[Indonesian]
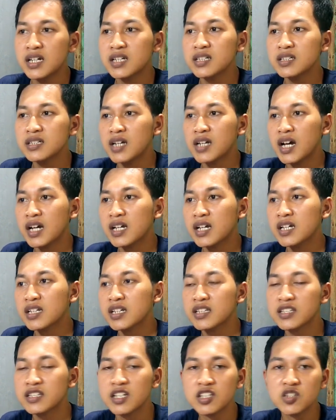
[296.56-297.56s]
dan agar
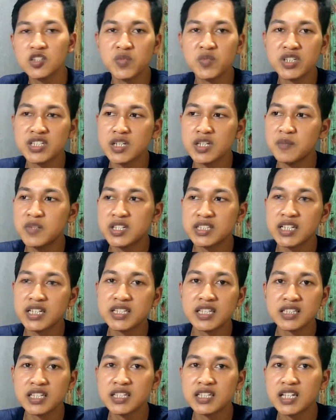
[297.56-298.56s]
kita tuh bisa
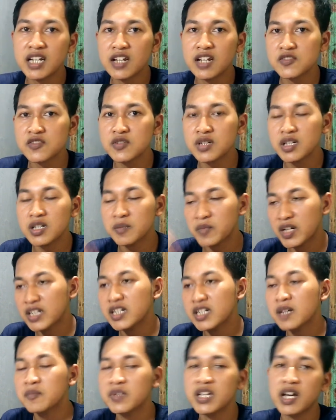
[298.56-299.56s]
bertanya-tanya langsung
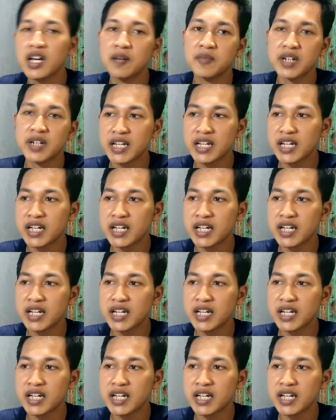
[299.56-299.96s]
kepada pihak